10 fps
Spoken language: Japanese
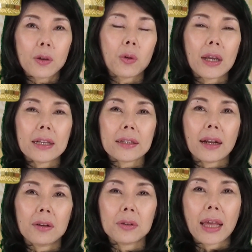表現さ
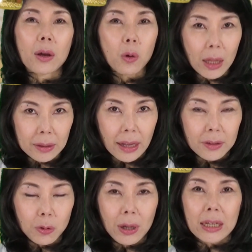れる言語だった
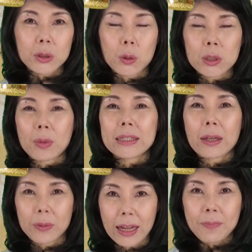という話をしまし
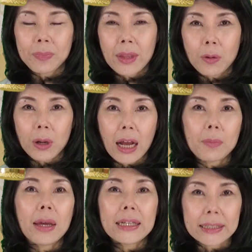たよね。これが
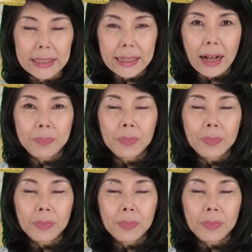明治でした。